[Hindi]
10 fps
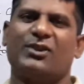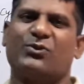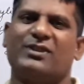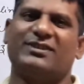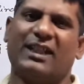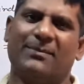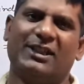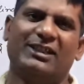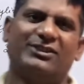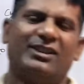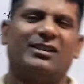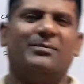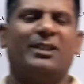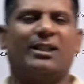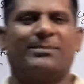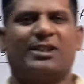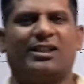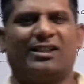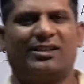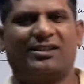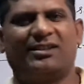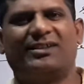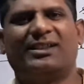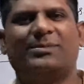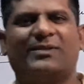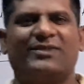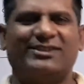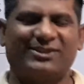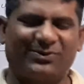स्टूडेंट्स एम आई एस चैनल में आपका एक बार फिर से